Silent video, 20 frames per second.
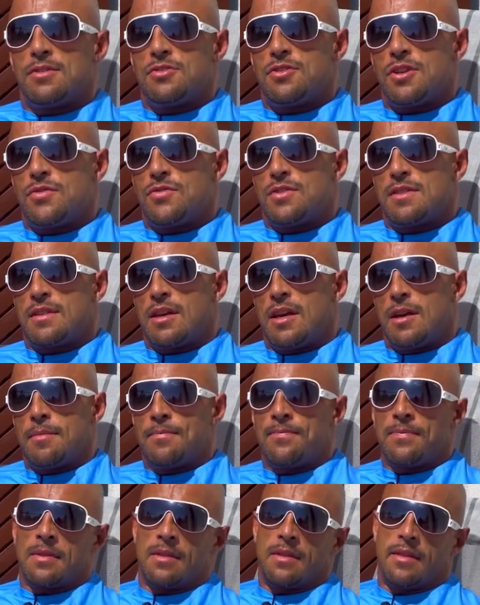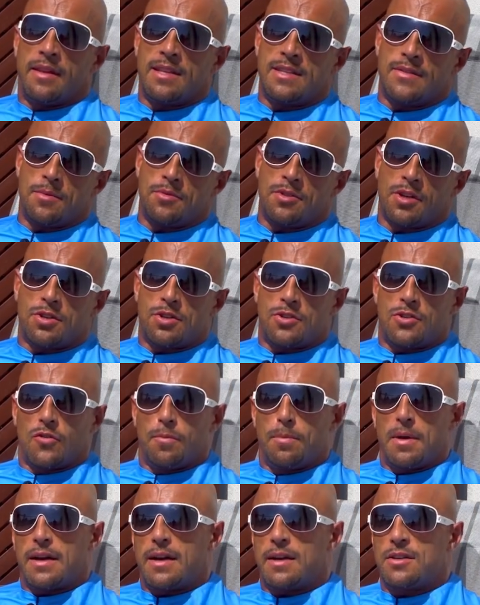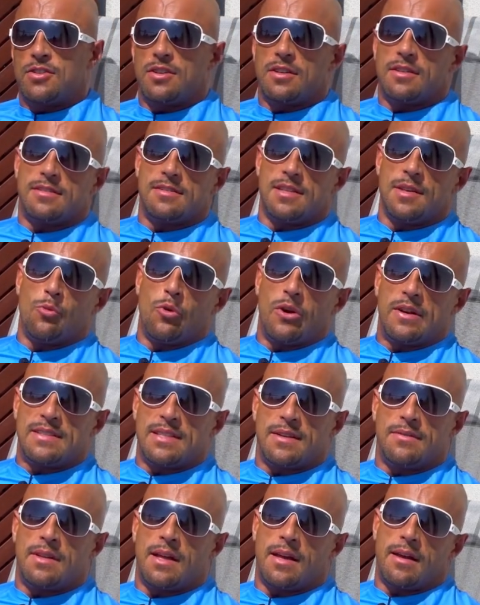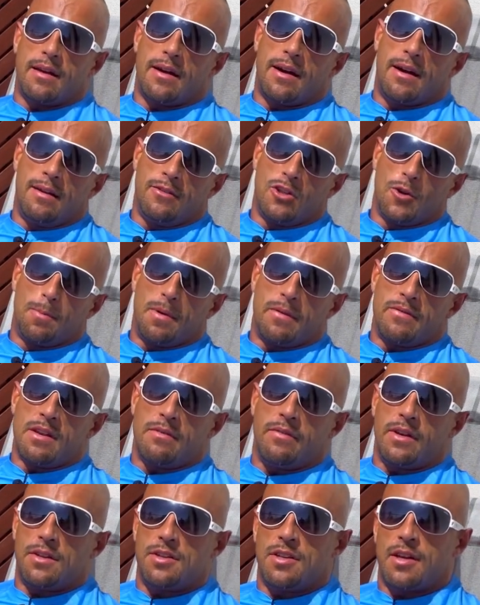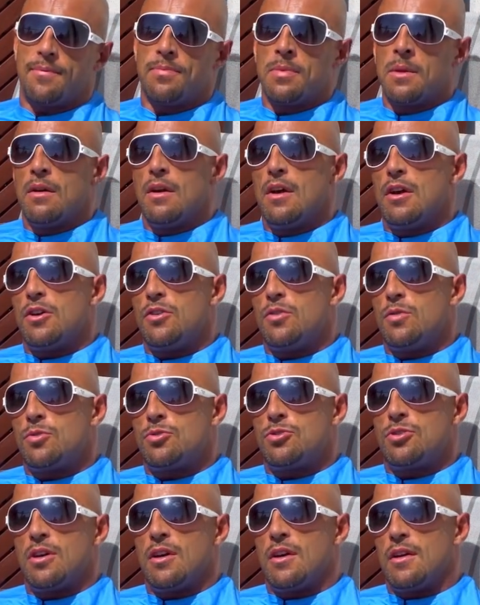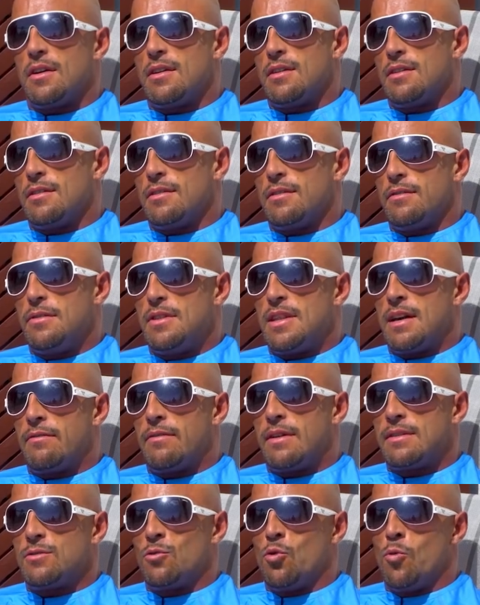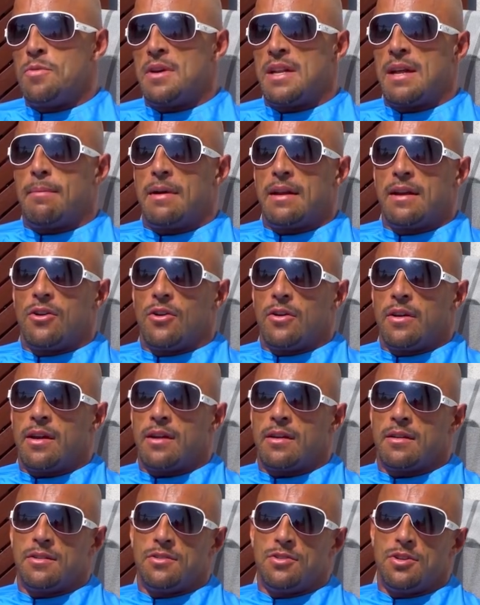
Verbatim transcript: Cześć wszystkim, nazywam się Krzysztof Piekarz z teamu SMD, ale to pewnie wiecie już. Witam Was u mnie na balkonie.